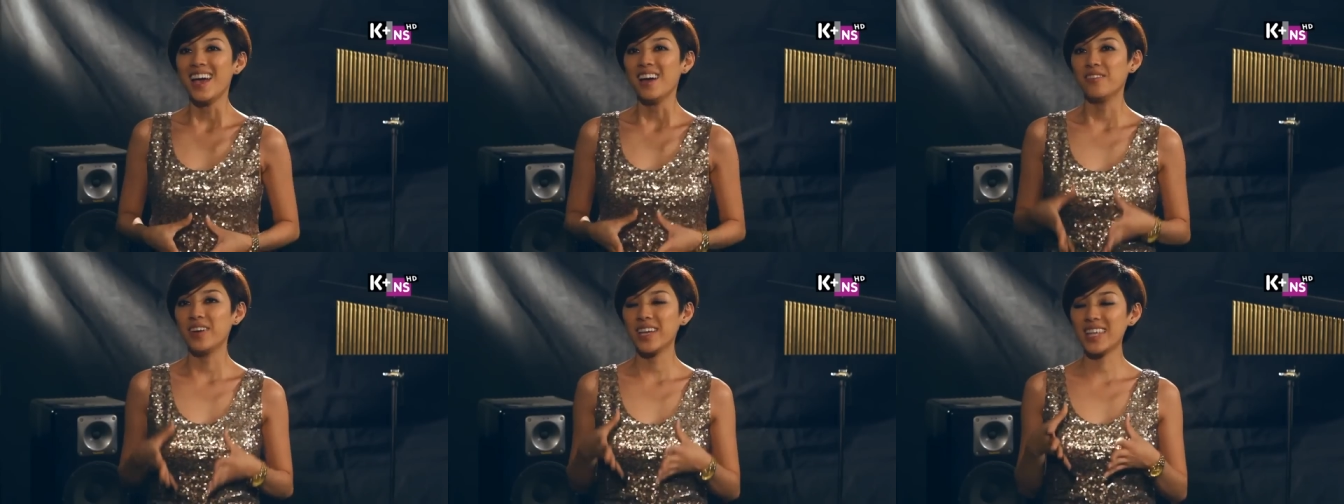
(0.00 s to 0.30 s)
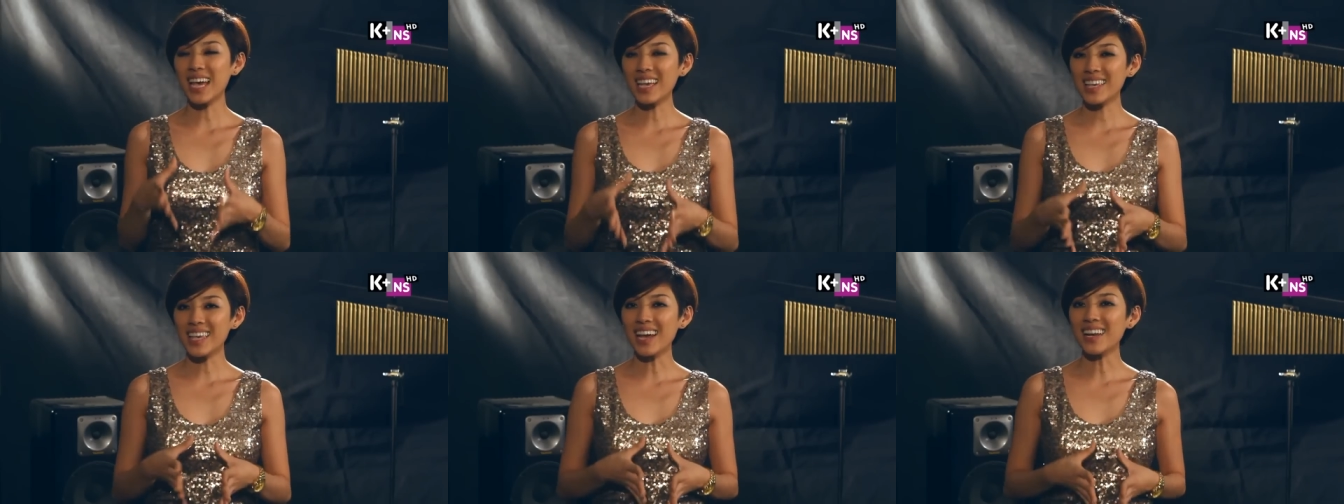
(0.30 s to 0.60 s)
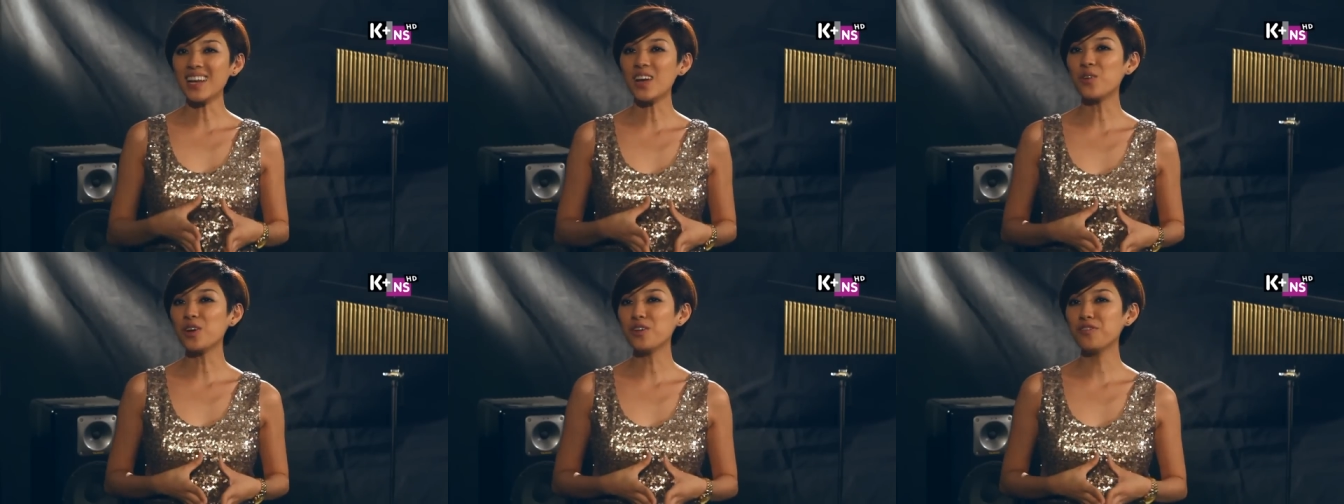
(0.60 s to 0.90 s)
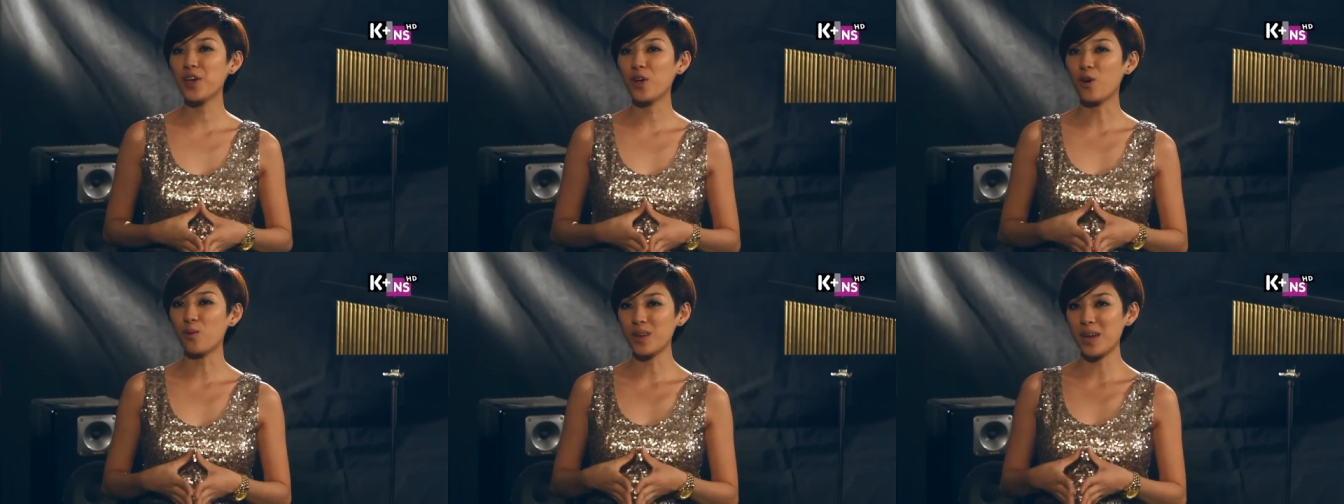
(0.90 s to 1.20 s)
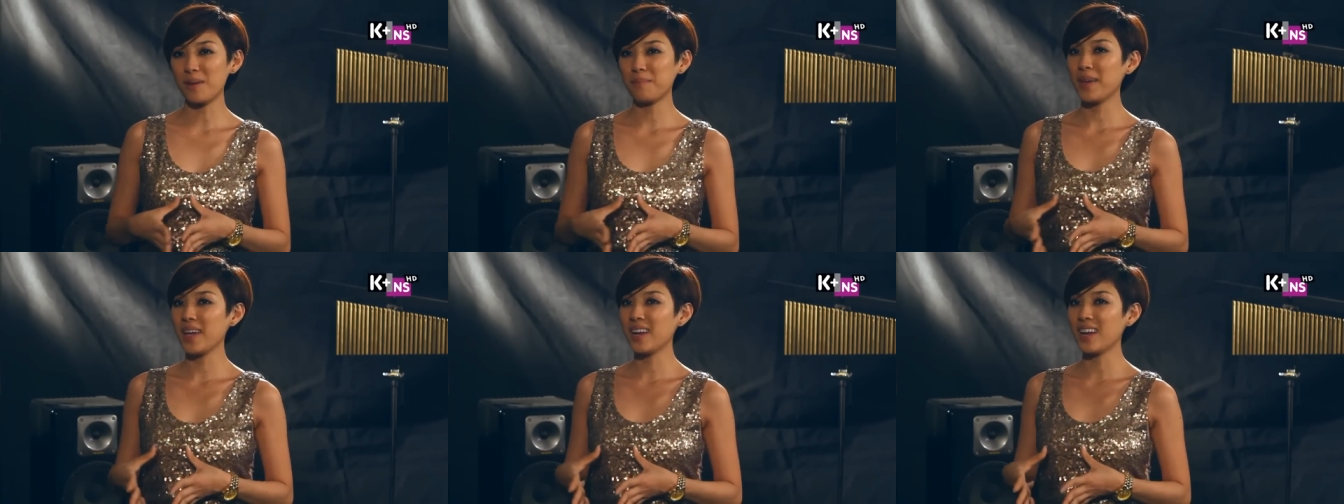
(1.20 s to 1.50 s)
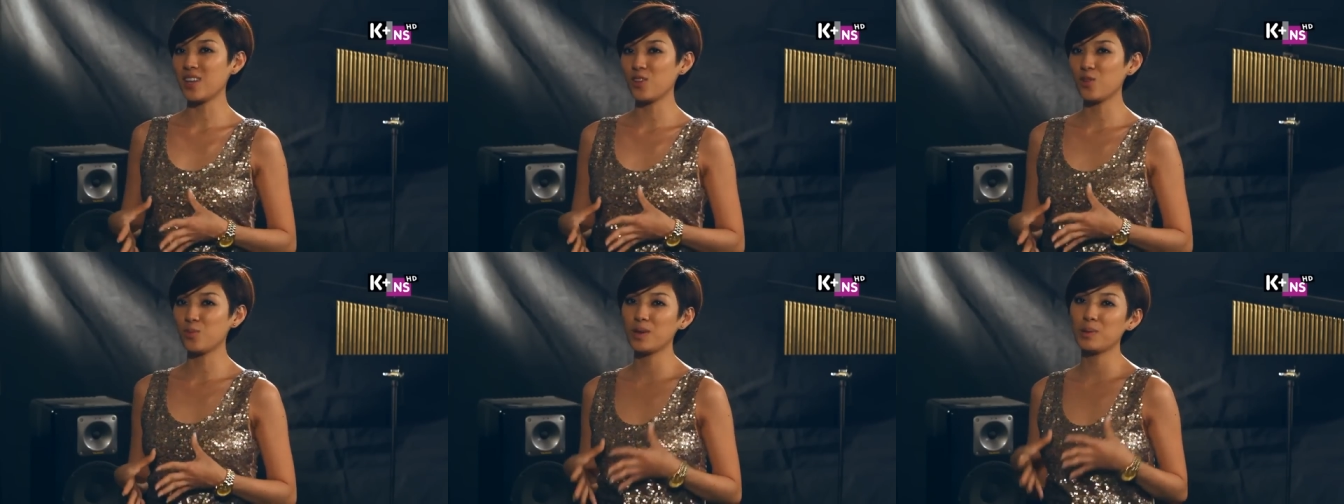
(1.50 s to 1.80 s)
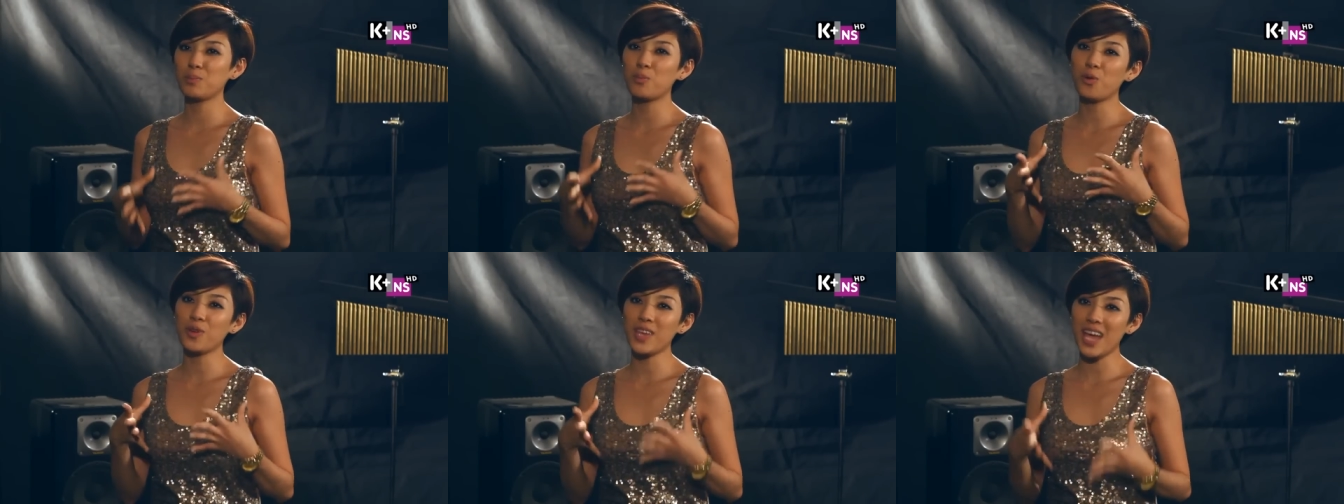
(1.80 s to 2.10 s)
Và chắc chắn là quý vị cũng đã biết là
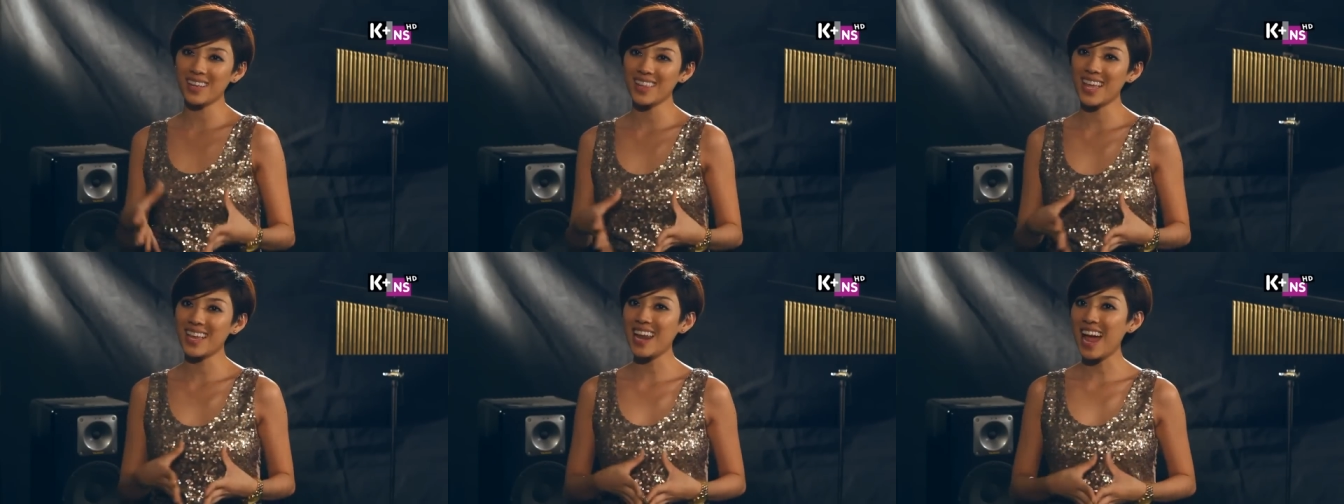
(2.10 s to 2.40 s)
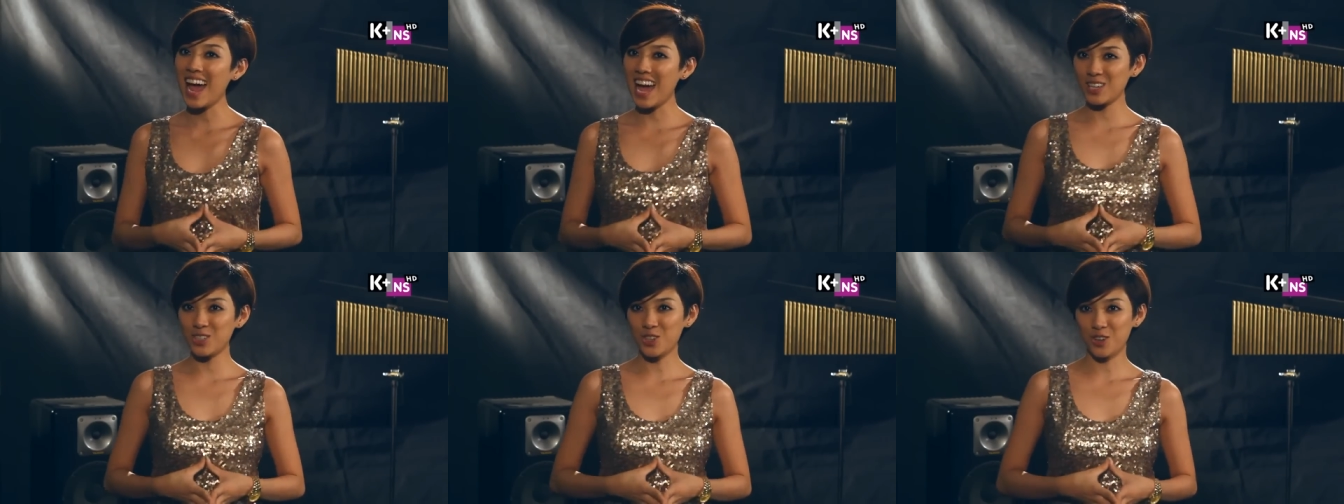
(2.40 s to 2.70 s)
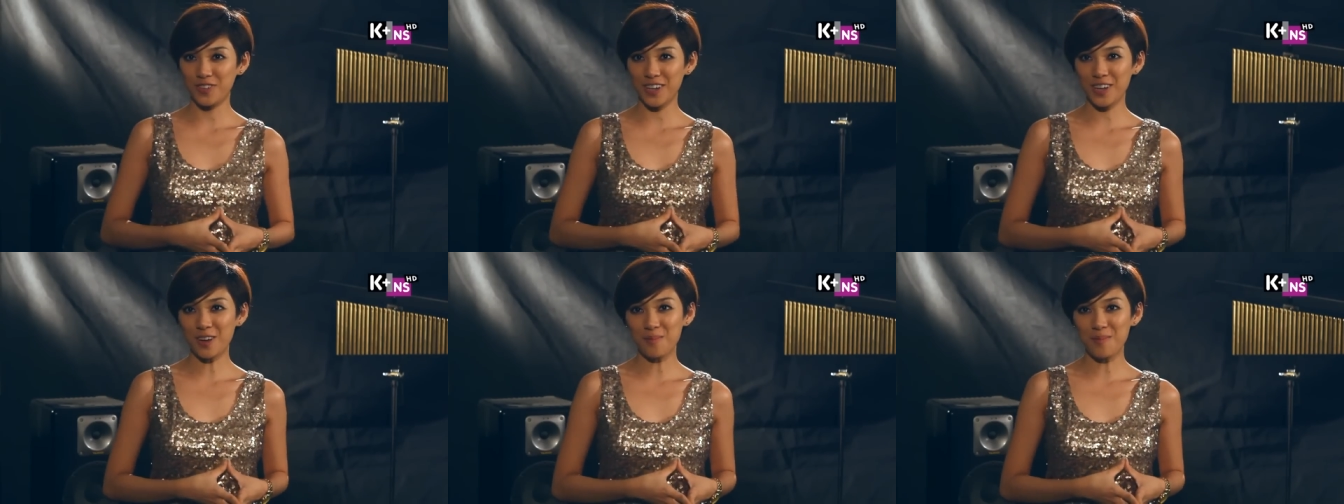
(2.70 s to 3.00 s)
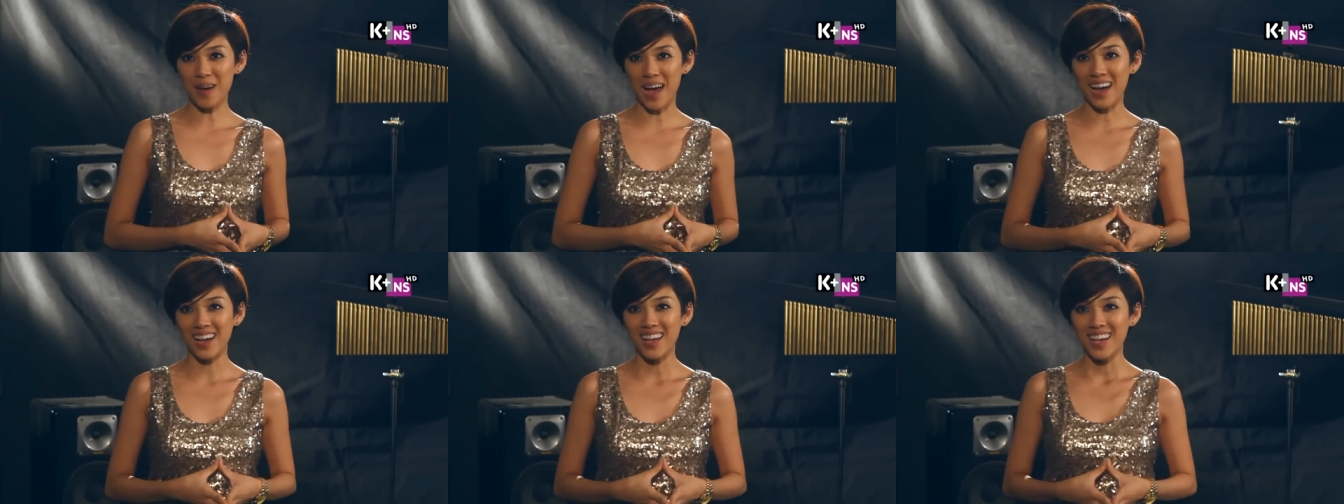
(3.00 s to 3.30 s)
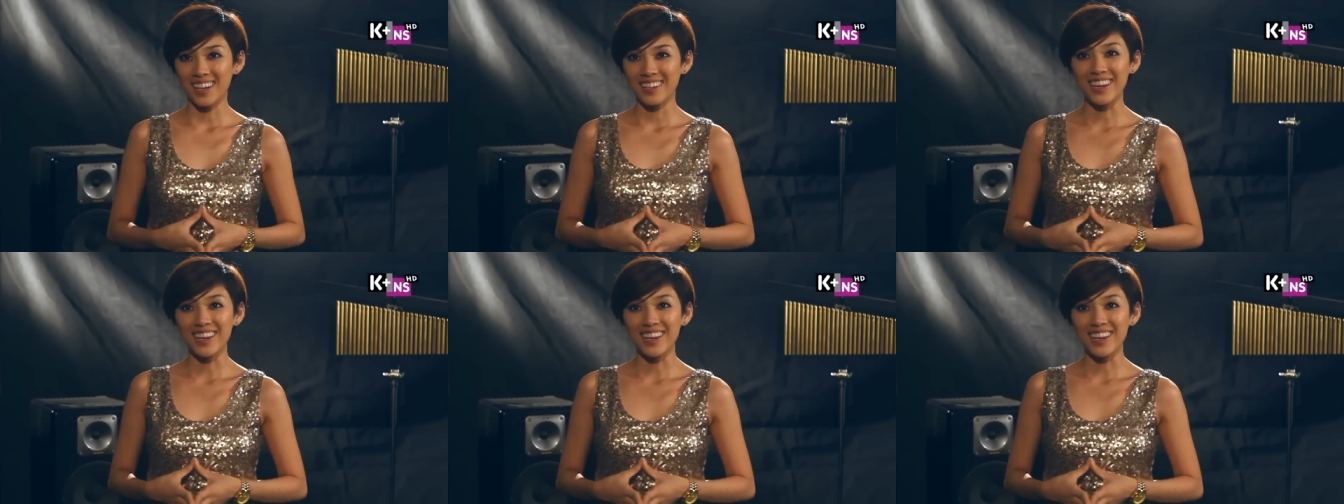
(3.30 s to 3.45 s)
Yumi muốn nhắc đến ai rồi phải không ạ? À?